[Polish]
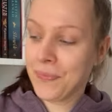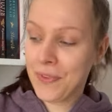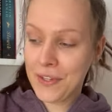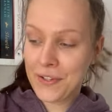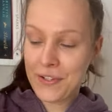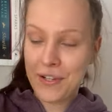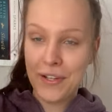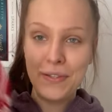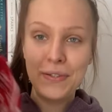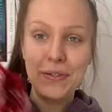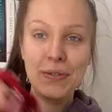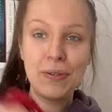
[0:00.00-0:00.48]

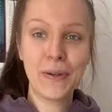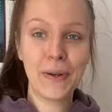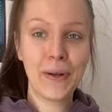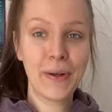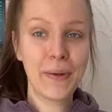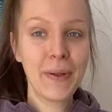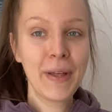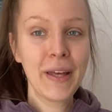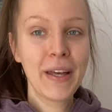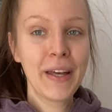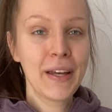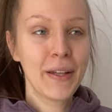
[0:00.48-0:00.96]

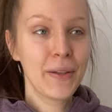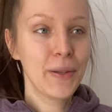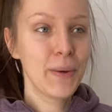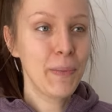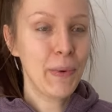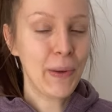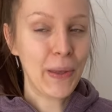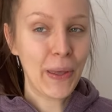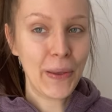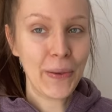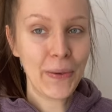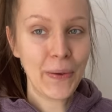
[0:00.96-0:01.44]
często do
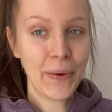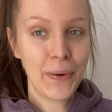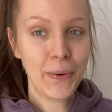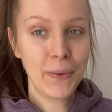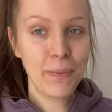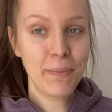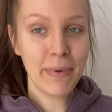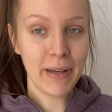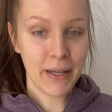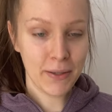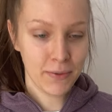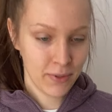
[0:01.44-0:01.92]
mojego
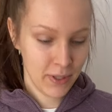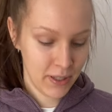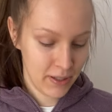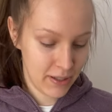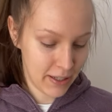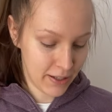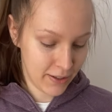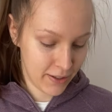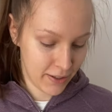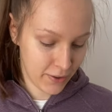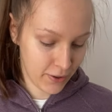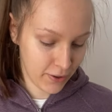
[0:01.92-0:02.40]
lumpeksu
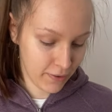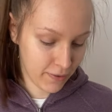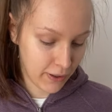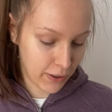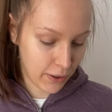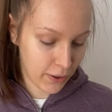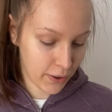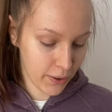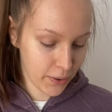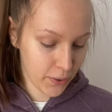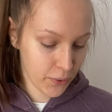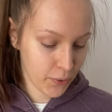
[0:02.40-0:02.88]

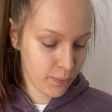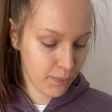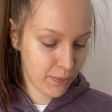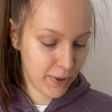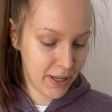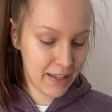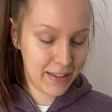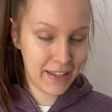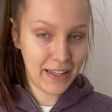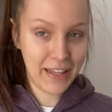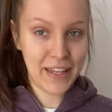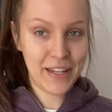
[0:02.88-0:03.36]
internetowego
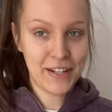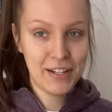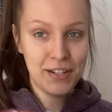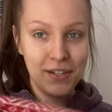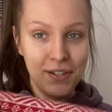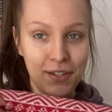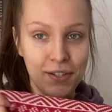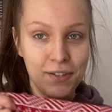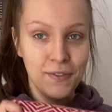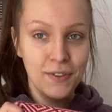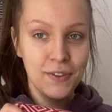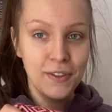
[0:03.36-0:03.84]
kupuję takie
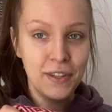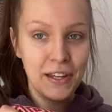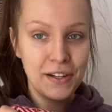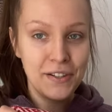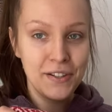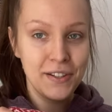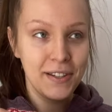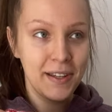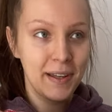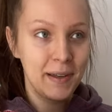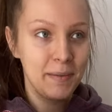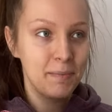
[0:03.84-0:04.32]
rzeczy
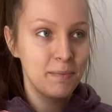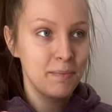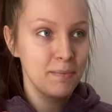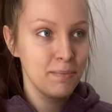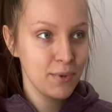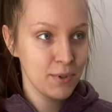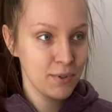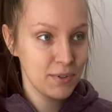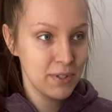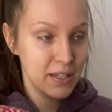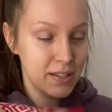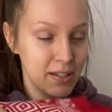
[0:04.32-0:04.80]
świąteczne
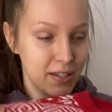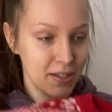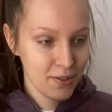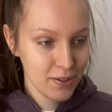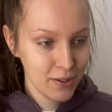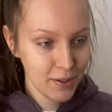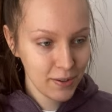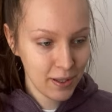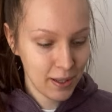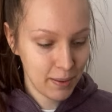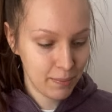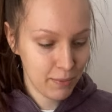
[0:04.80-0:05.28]
poza
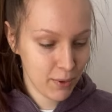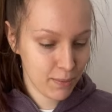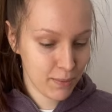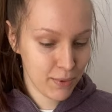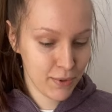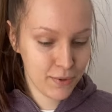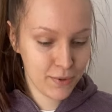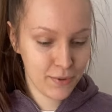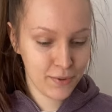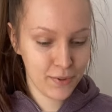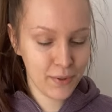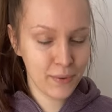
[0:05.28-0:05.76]
sezonem, no bo
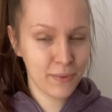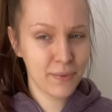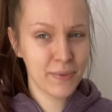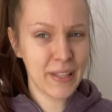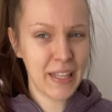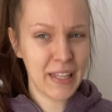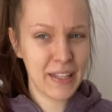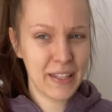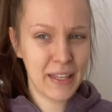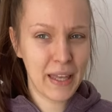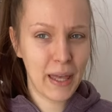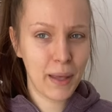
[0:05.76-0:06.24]
są
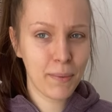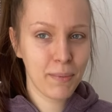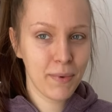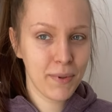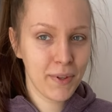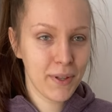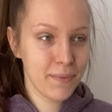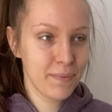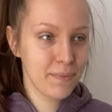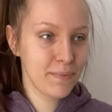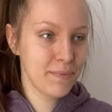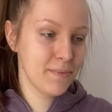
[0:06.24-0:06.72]
wtedy
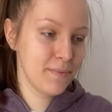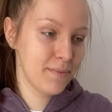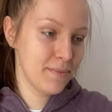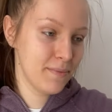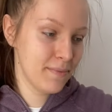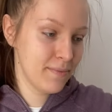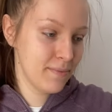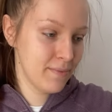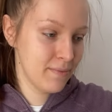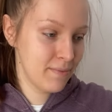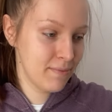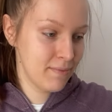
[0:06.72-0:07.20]
jakby
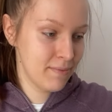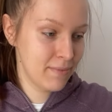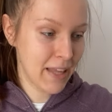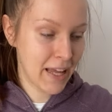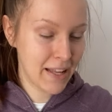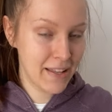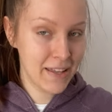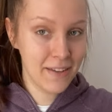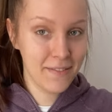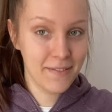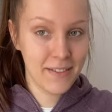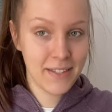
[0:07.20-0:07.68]

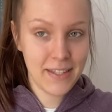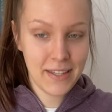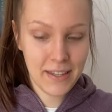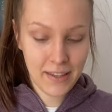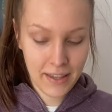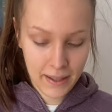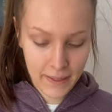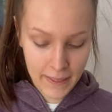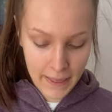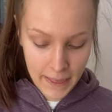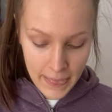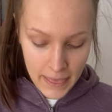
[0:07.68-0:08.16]
taniej
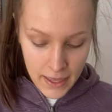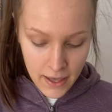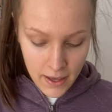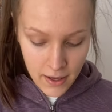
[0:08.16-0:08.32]
wyceniane